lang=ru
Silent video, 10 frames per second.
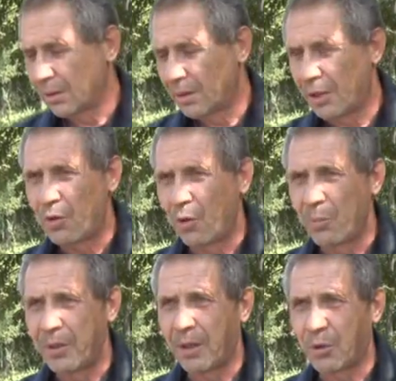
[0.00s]

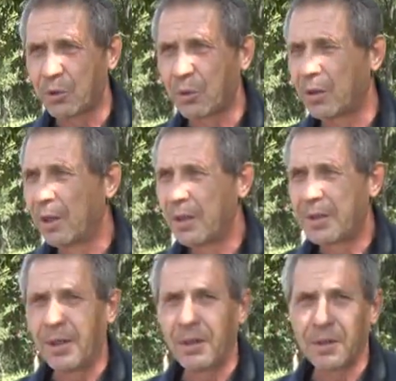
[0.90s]
Наемник какой-то,
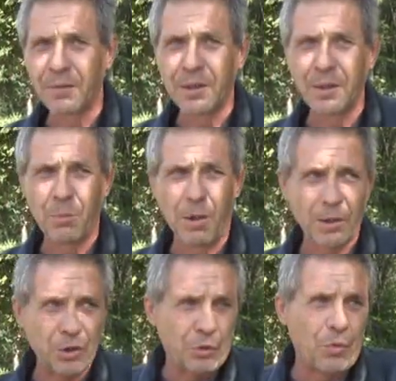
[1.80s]
киллеров
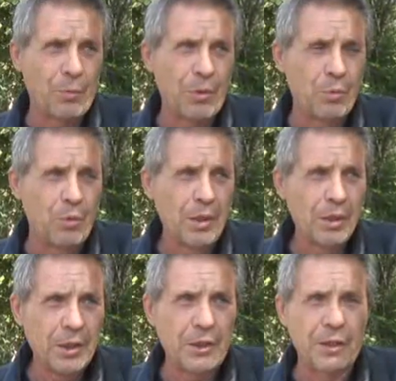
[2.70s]
нанимает. А чего бы ему
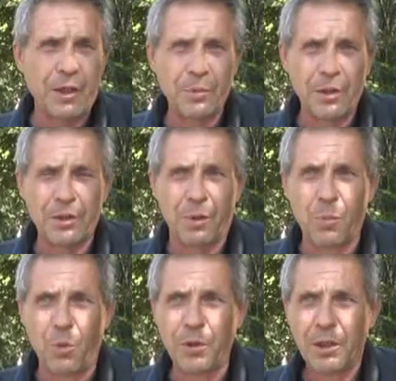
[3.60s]
идти ко мне
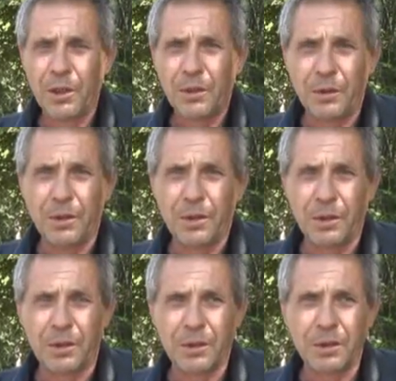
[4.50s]
домой
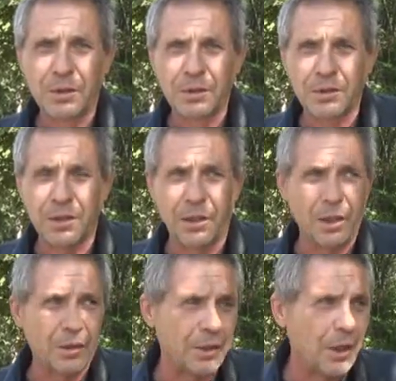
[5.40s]
и за
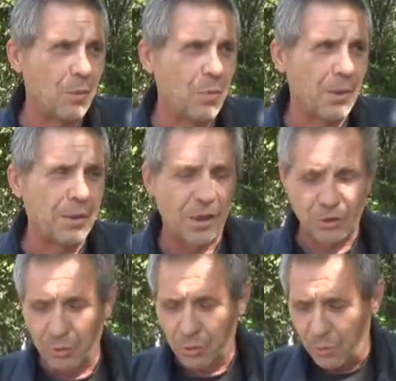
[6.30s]
это? Я ему
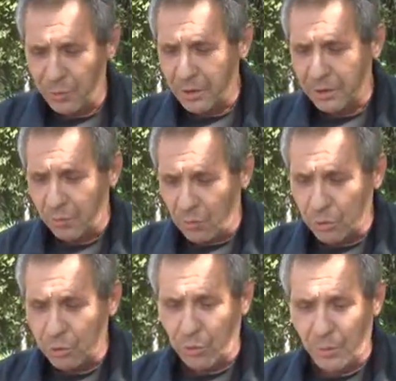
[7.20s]
показываю документы,
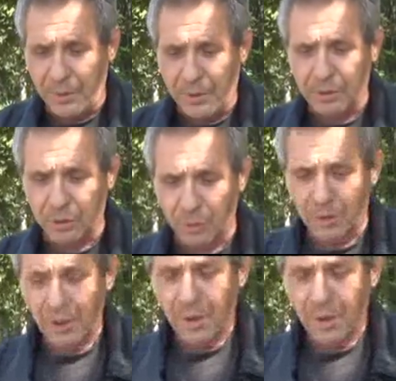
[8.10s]
вот документы, что